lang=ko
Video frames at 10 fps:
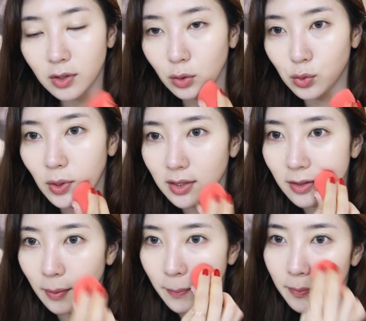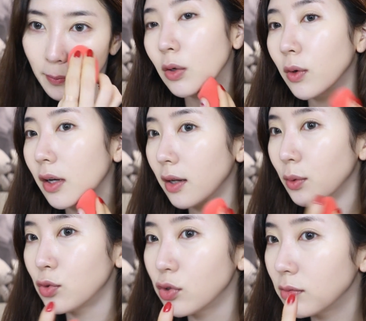더 좋아서 이렇게
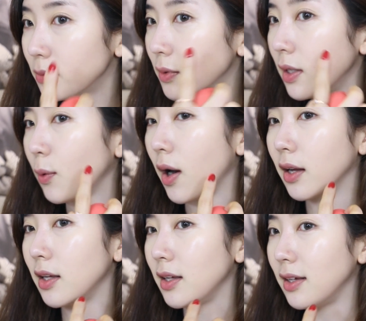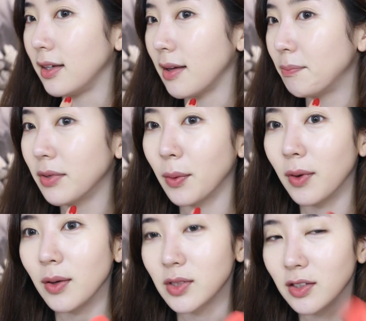해도 충분히 광이 예쁘게
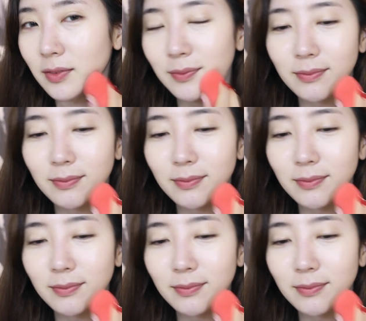올라오죠.